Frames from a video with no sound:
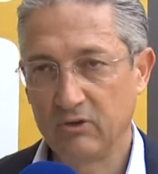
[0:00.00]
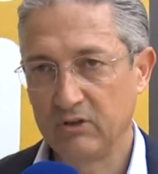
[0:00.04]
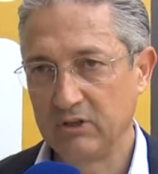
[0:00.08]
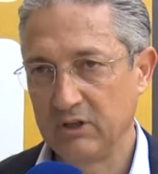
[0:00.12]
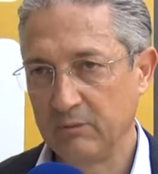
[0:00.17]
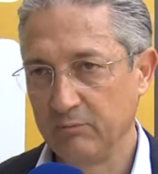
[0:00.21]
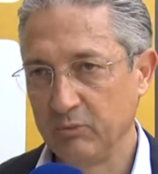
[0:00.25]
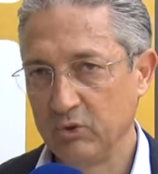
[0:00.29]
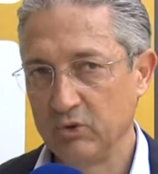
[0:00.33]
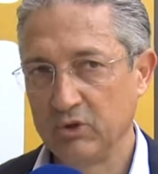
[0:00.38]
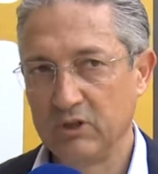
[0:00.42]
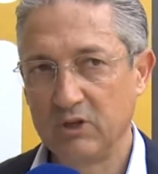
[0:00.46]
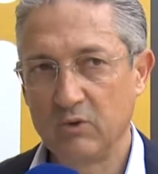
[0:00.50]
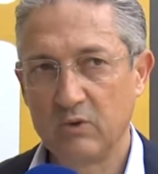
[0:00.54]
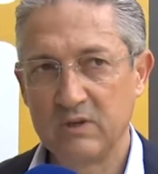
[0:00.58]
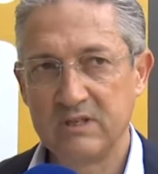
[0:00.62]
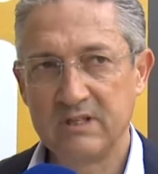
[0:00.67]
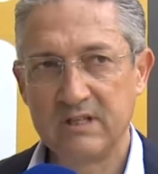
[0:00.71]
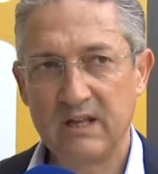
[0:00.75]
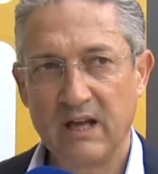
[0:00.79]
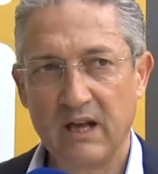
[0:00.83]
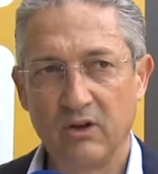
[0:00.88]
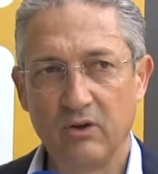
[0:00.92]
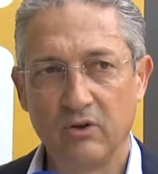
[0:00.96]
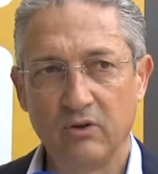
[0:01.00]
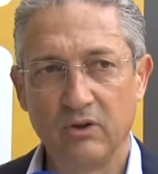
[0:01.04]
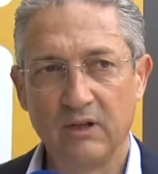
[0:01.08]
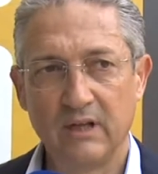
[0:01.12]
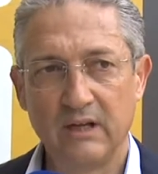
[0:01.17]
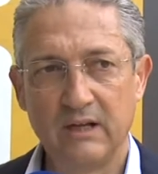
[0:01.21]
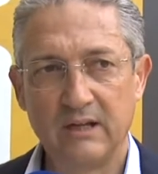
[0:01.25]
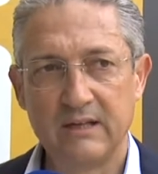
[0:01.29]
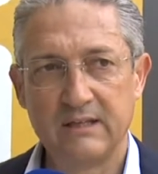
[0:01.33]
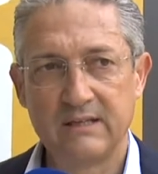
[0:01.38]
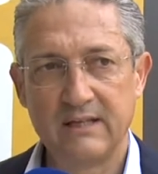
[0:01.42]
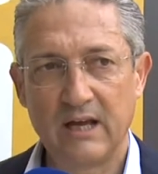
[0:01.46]
contributo di quest'anno
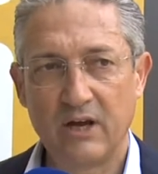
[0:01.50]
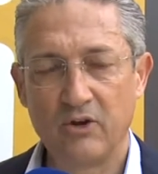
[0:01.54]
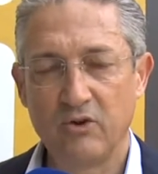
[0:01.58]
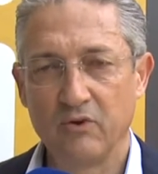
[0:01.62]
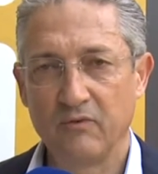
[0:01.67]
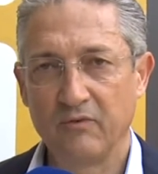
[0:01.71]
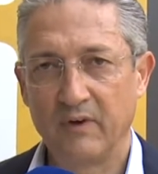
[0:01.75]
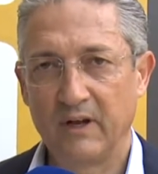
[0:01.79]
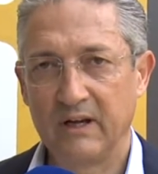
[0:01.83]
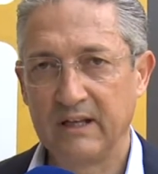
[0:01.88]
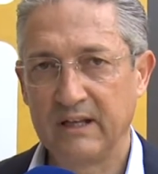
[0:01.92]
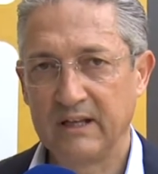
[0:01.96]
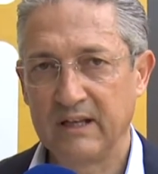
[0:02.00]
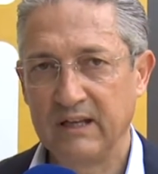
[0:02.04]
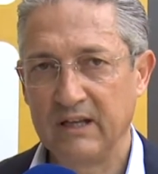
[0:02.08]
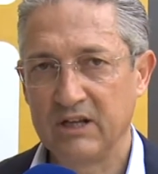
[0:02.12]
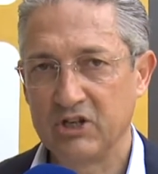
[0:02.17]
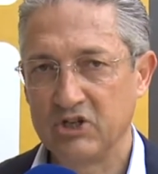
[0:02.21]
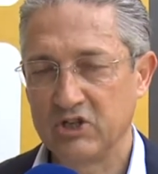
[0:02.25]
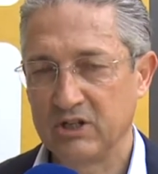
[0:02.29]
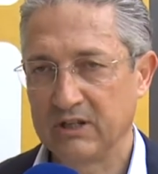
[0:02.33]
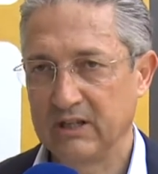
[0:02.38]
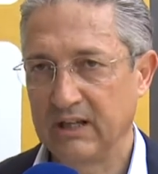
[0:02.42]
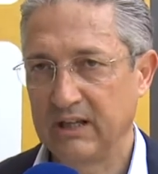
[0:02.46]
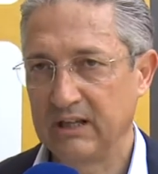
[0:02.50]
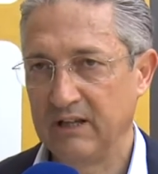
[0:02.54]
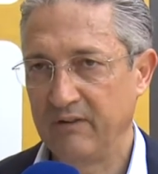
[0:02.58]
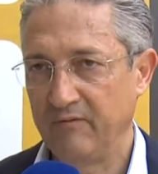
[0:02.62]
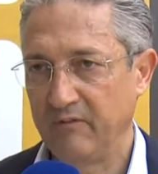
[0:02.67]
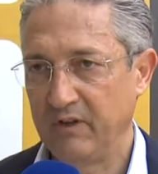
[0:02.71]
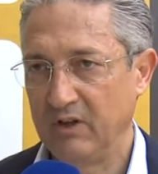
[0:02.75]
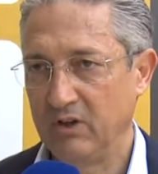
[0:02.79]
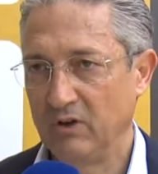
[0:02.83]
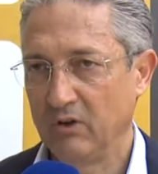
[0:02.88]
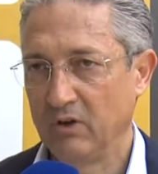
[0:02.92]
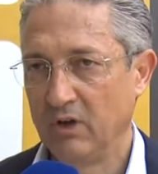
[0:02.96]
di Sannio Falanchina, città del
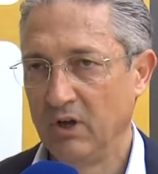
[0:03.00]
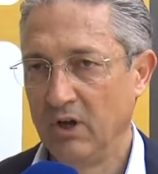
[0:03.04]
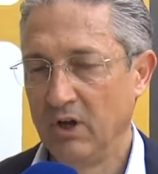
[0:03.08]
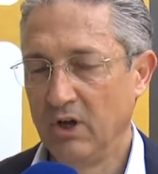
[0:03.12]
vino